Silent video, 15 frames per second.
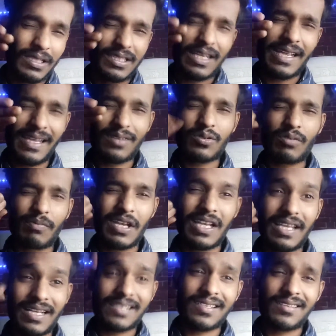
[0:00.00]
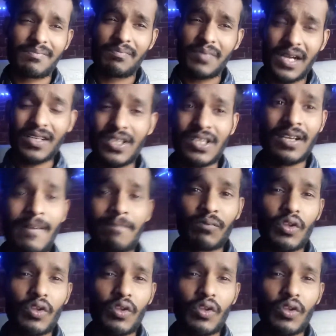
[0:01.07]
बच जाएंगे सो मेरे ख्याल से पाँच